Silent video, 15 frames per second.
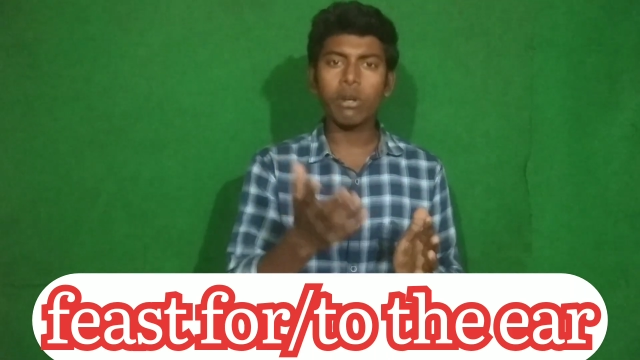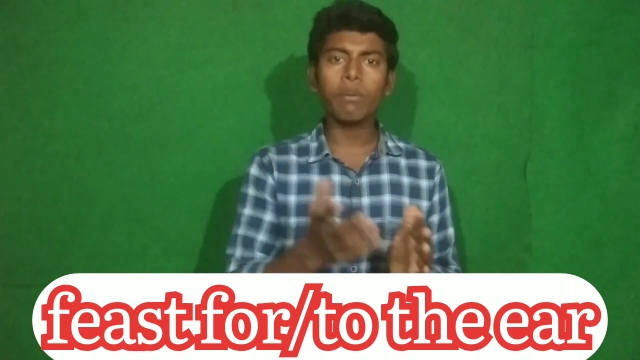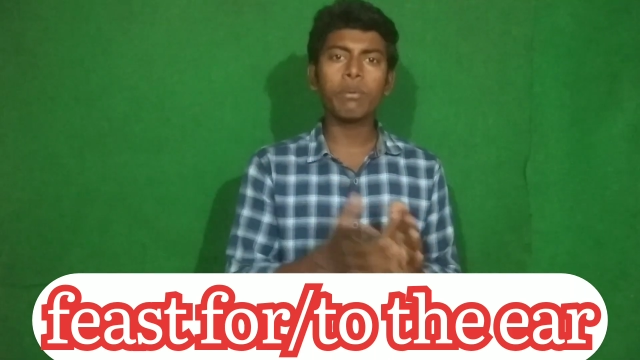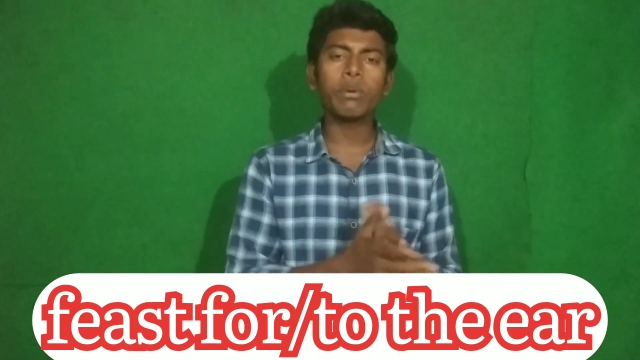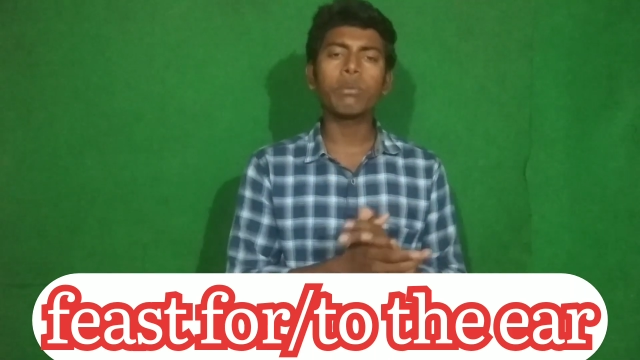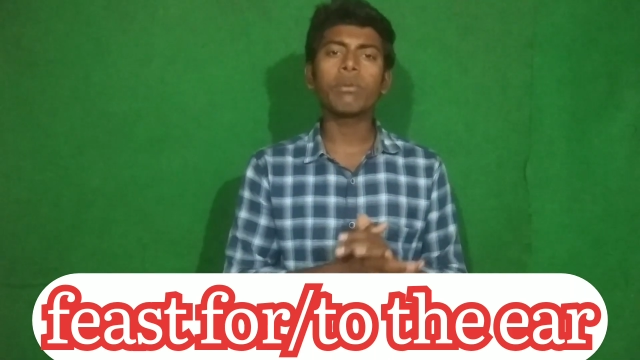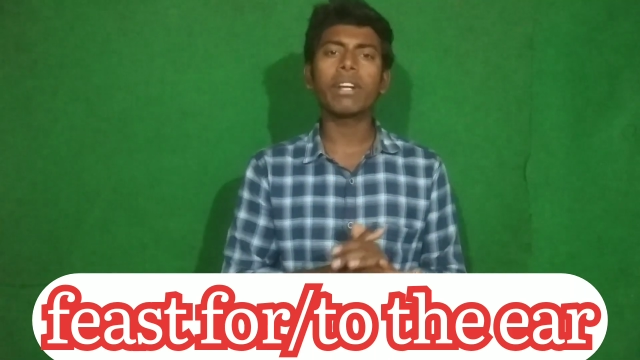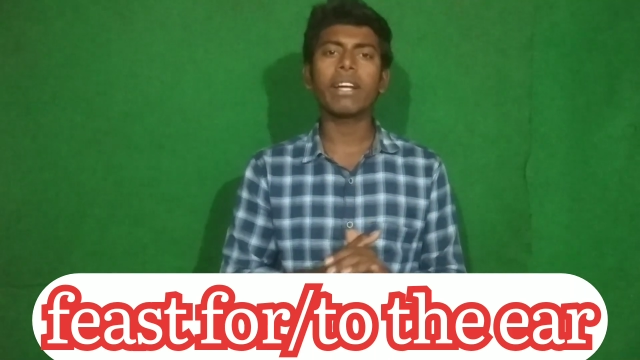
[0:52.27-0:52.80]
होप
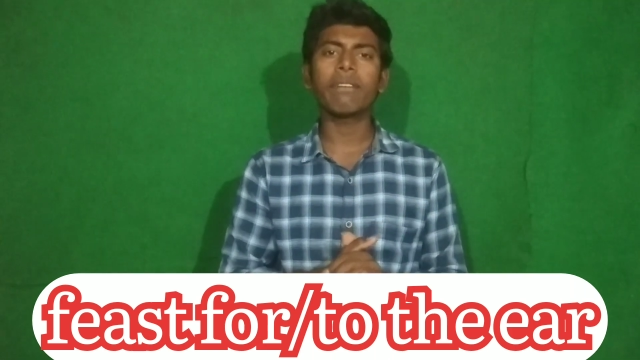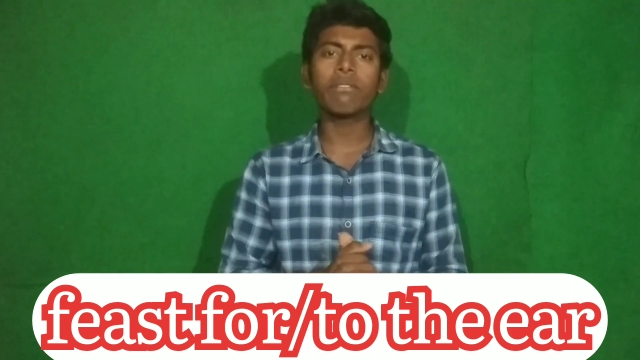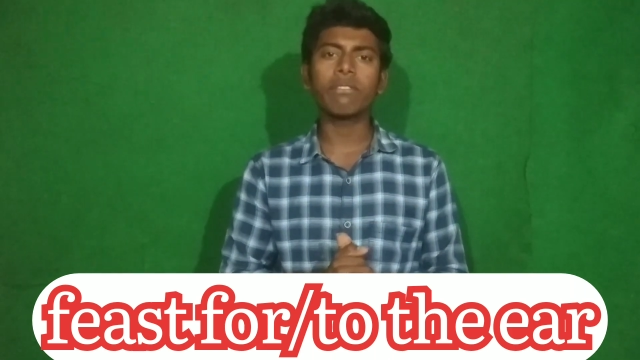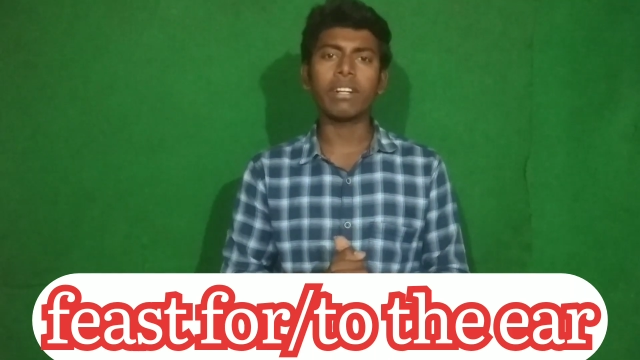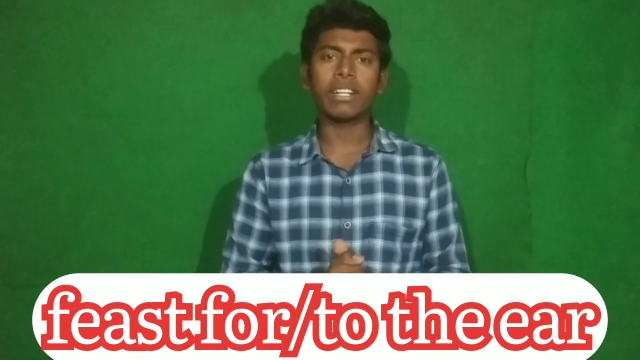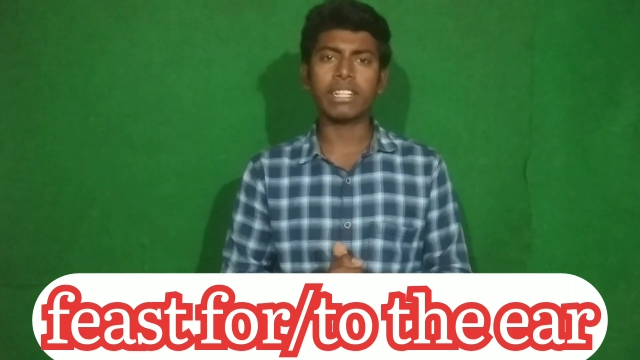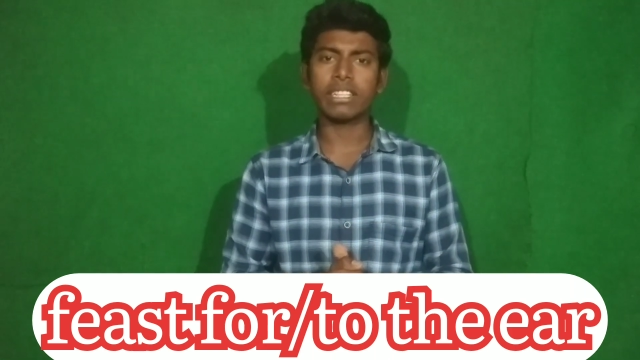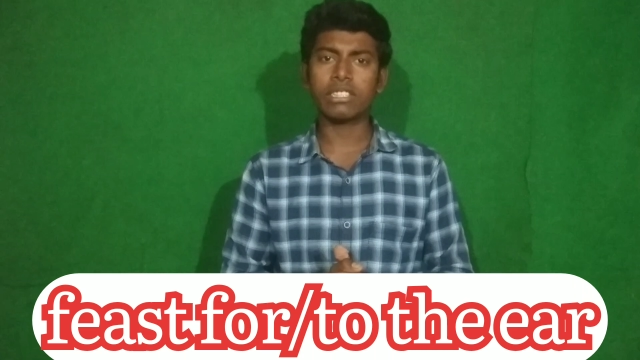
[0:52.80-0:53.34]
यू वुड हैव
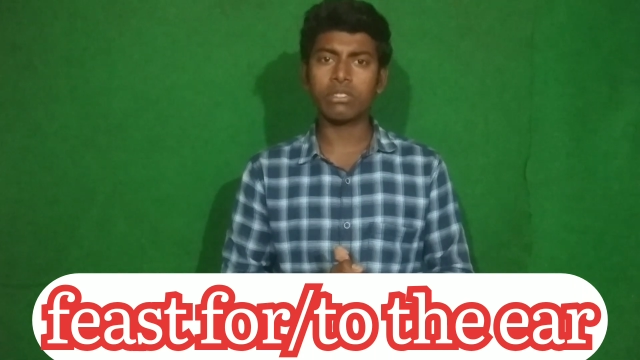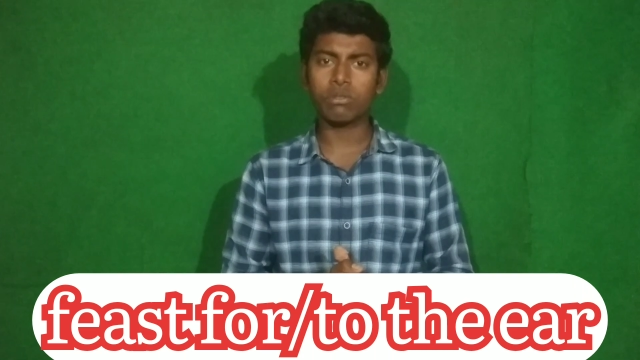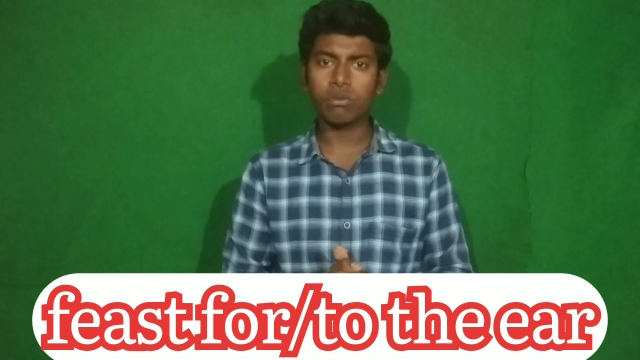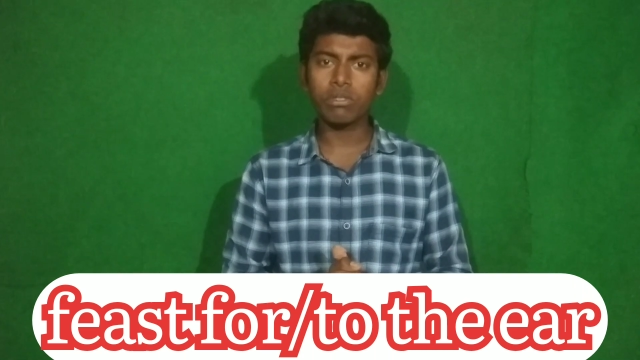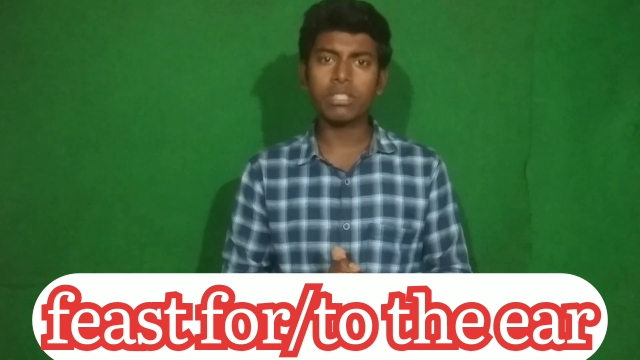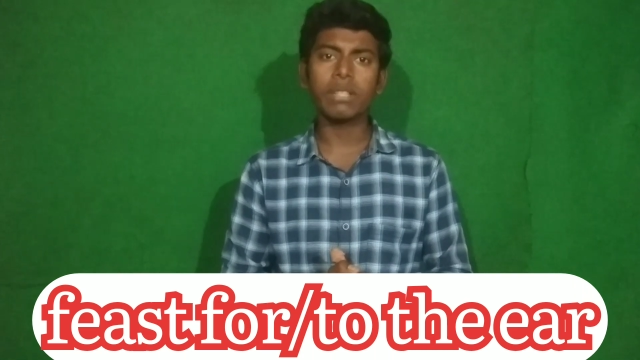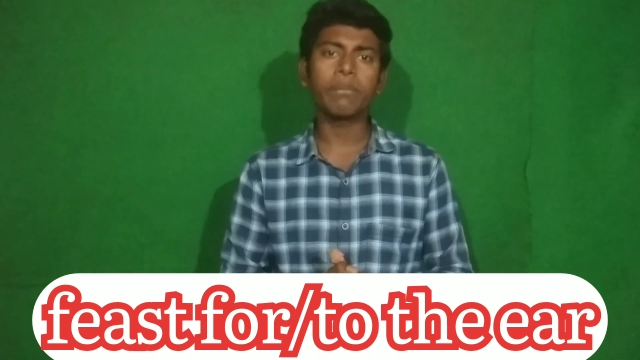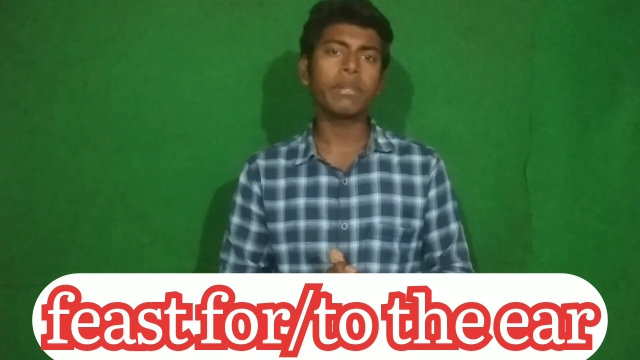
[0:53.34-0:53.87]

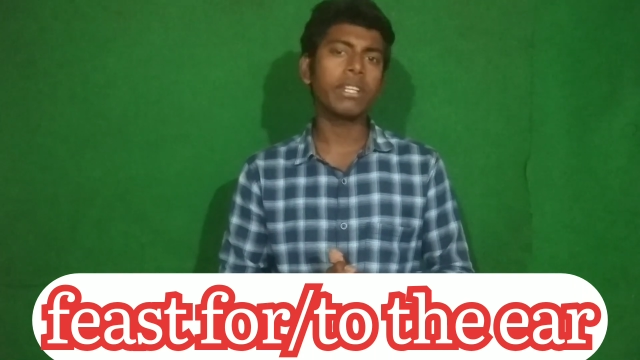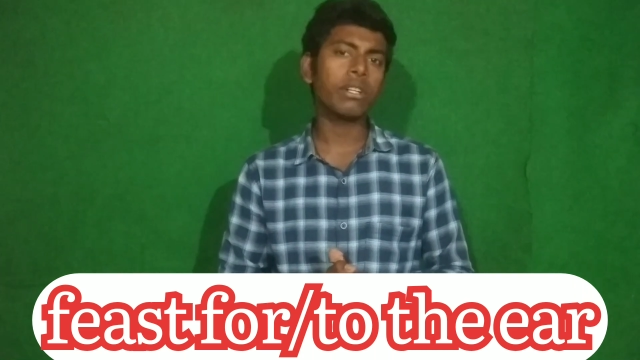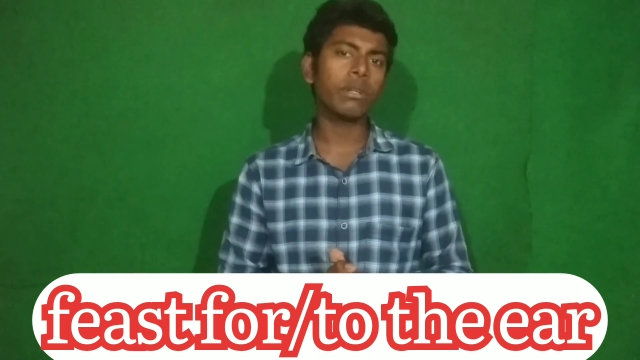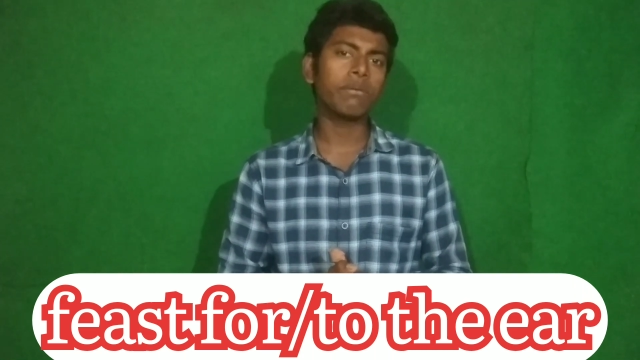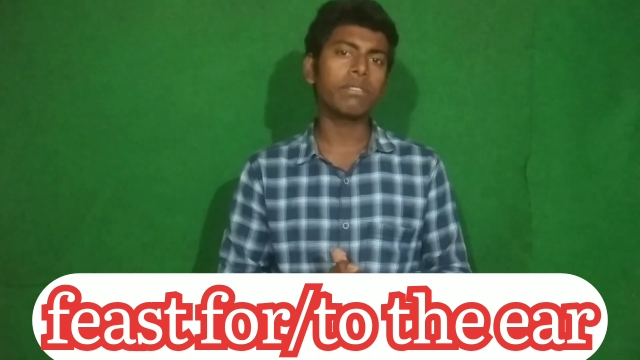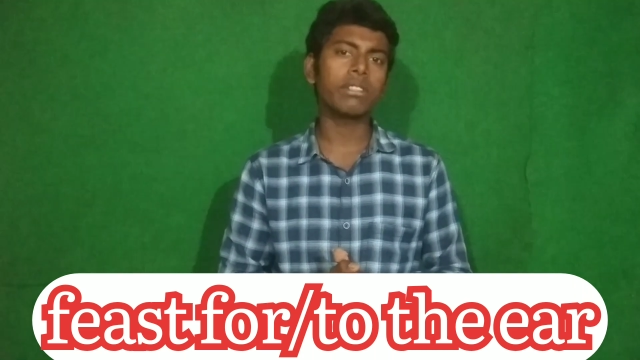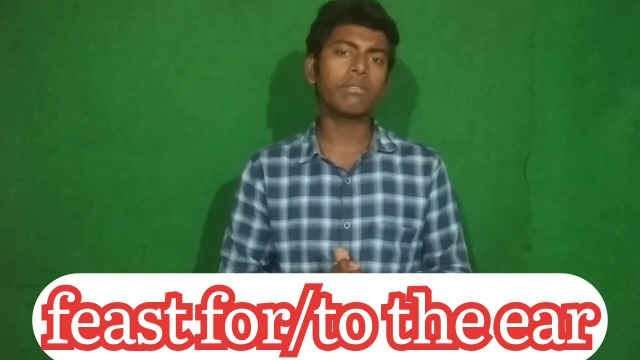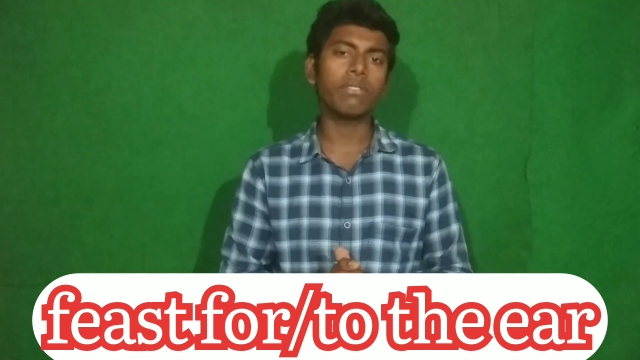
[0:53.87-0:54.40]
अंडरस्टूड द मीनिंग
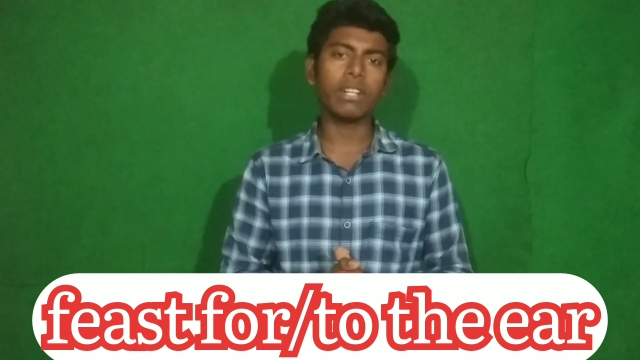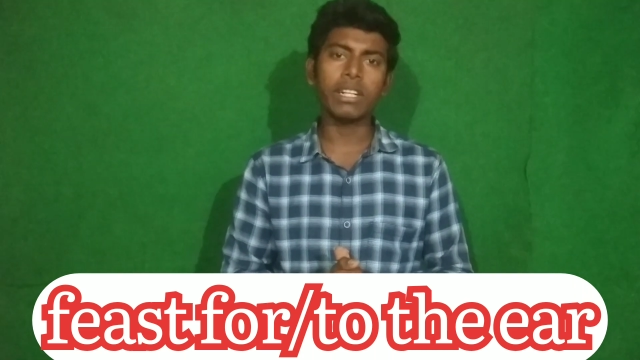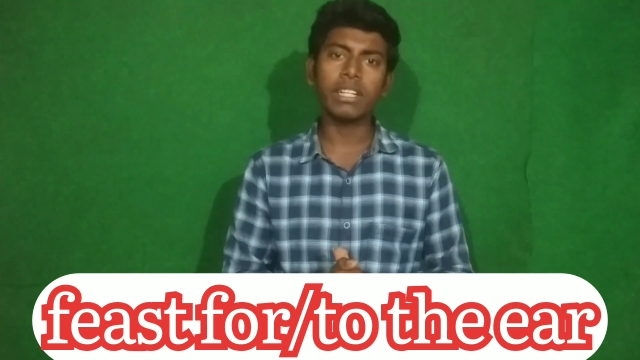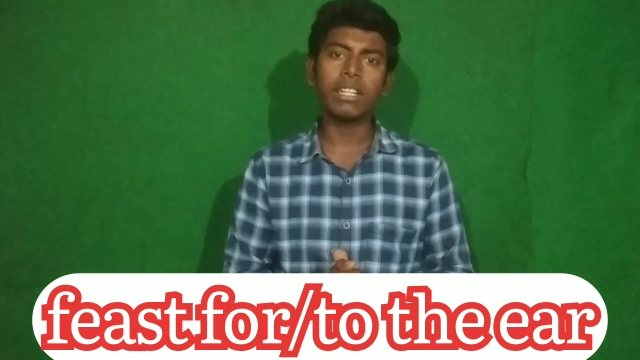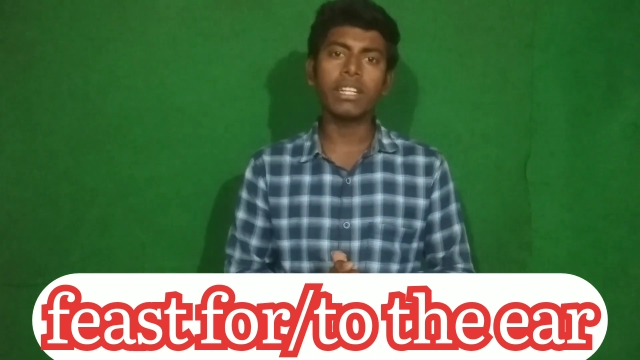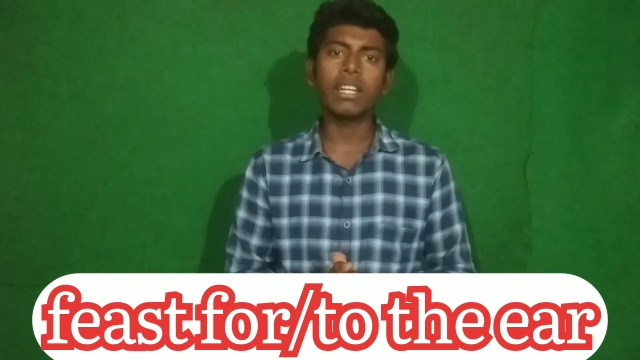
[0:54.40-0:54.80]
ऑफ दिस वर्ड